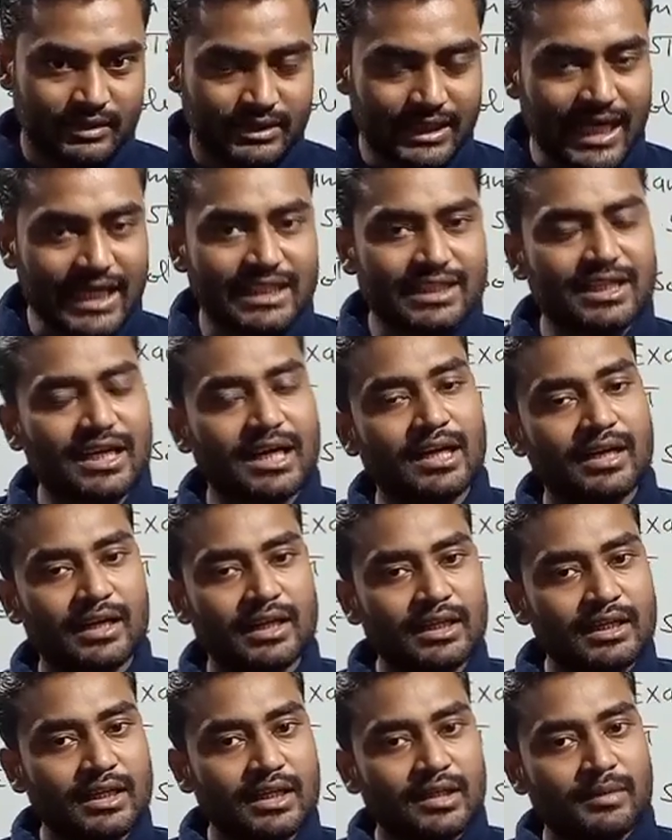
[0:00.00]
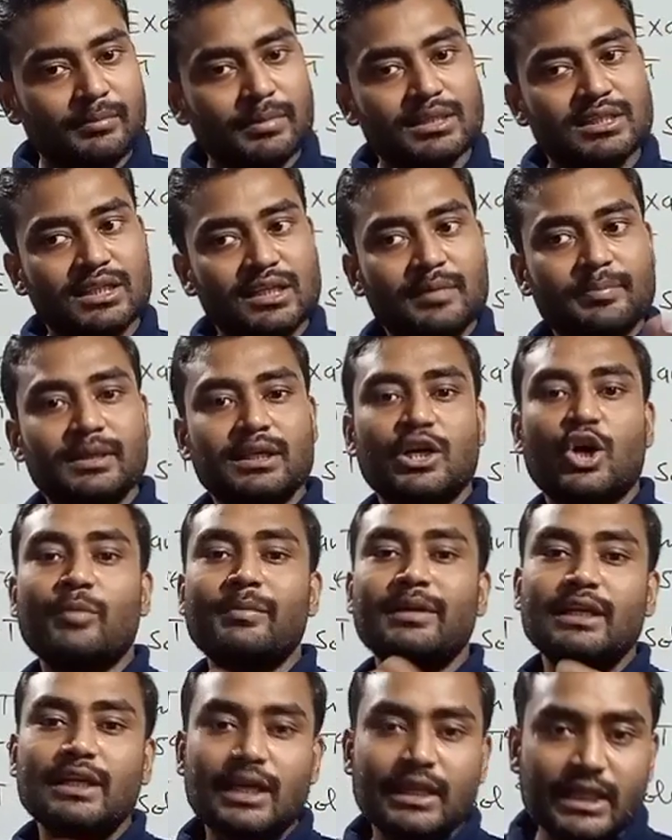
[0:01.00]
डाइट कहाँ है बच्चे ने अपने गाँव
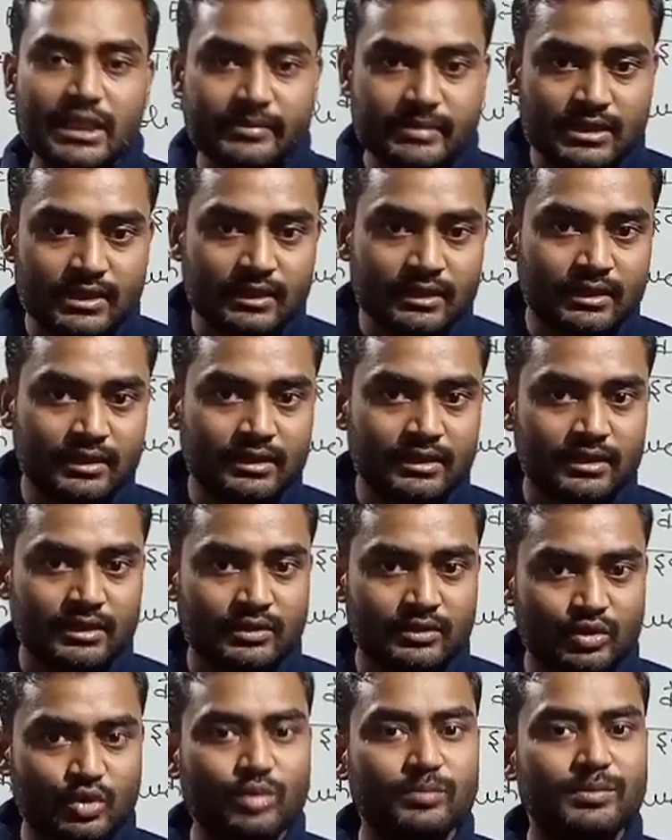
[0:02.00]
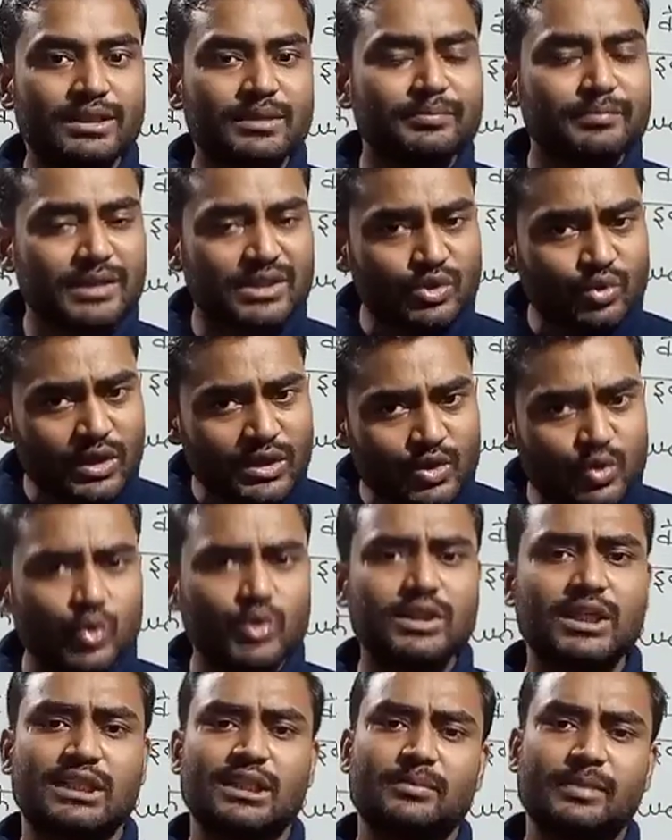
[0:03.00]
में लिया है एडमिशन तो मतलब बच्चों का
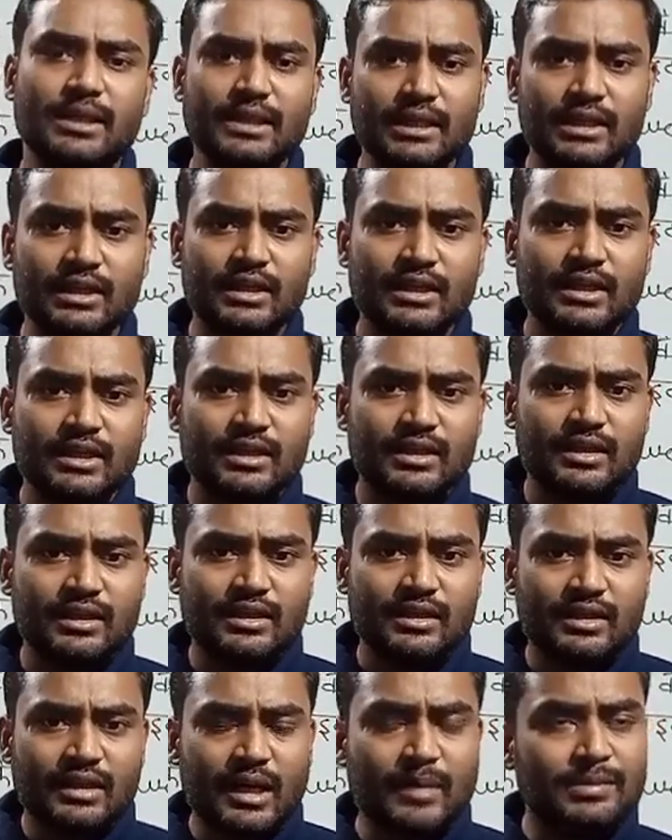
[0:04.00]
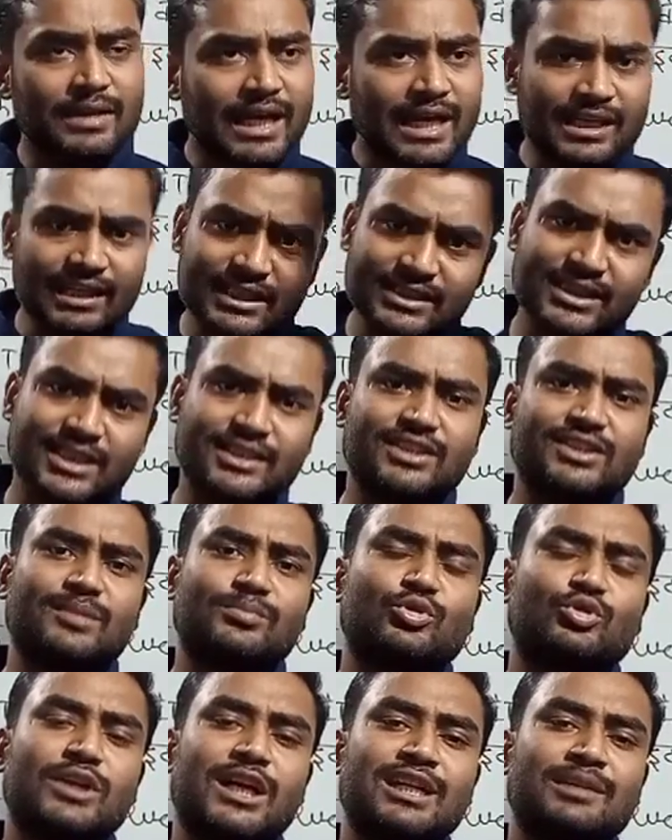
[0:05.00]
छूट जाता भाई अब लाइन लग जाती
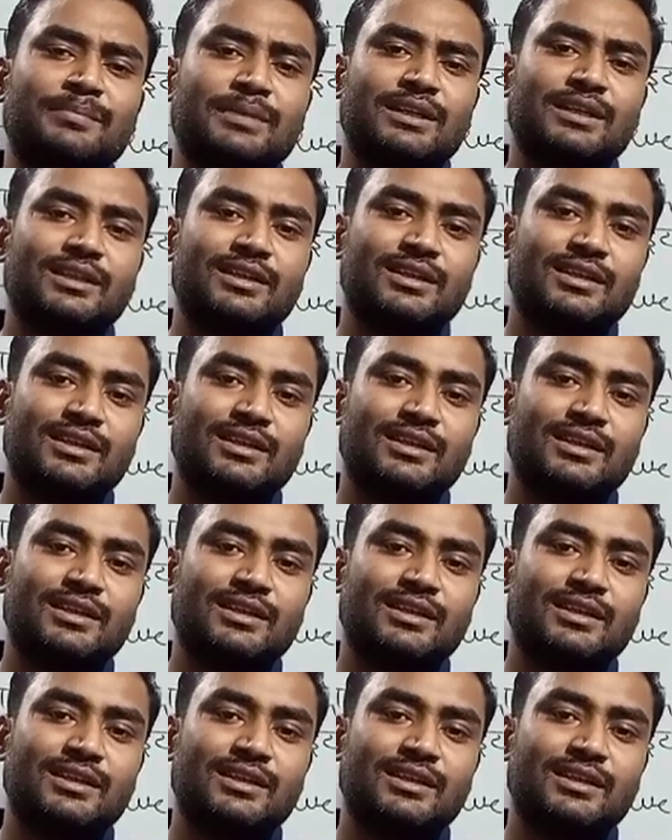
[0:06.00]
तब तो डाइट पे